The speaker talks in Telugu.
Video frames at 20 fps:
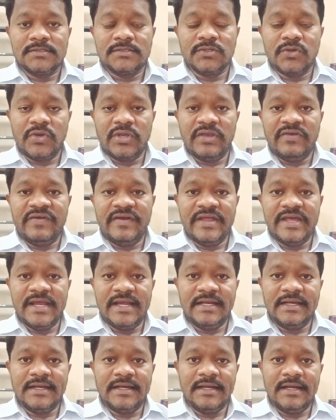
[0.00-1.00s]
సో ఈ వీడియో
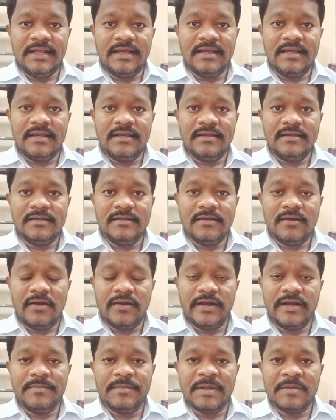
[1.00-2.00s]
ఏంటంటే
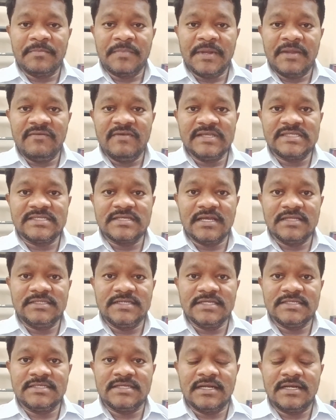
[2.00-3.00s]
ఆల్రెడీ మనం ప్రీవియస్గా
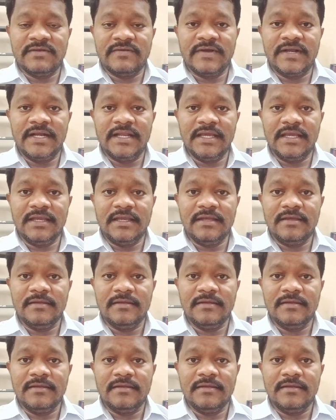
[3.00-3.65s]
చేసినటువంటి